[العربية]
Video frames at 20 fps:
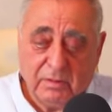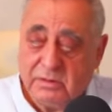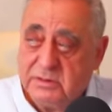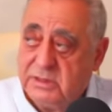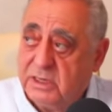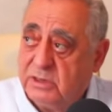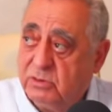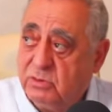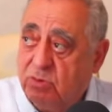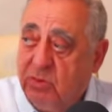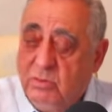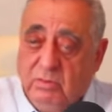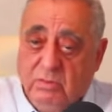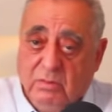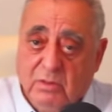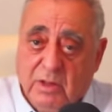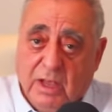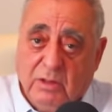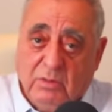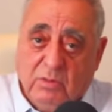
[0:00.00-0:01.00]
حتى
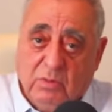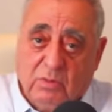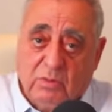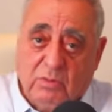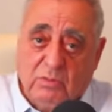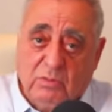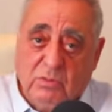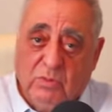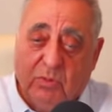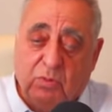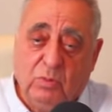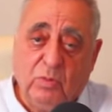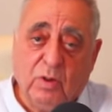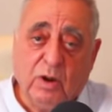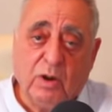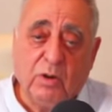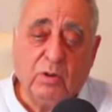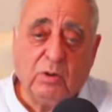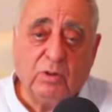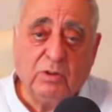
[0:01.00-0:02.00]
هذوك
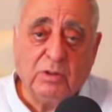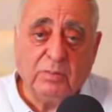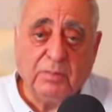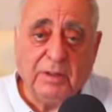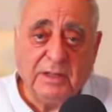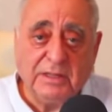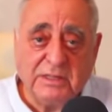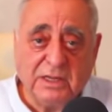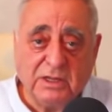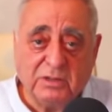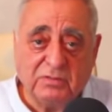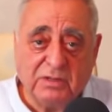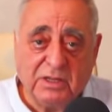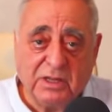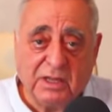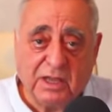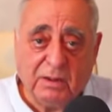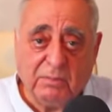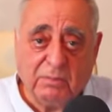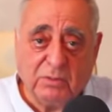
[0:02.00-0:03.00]
الدول العظمى انت
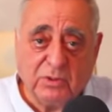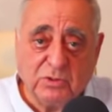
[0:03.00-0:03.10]
شفتي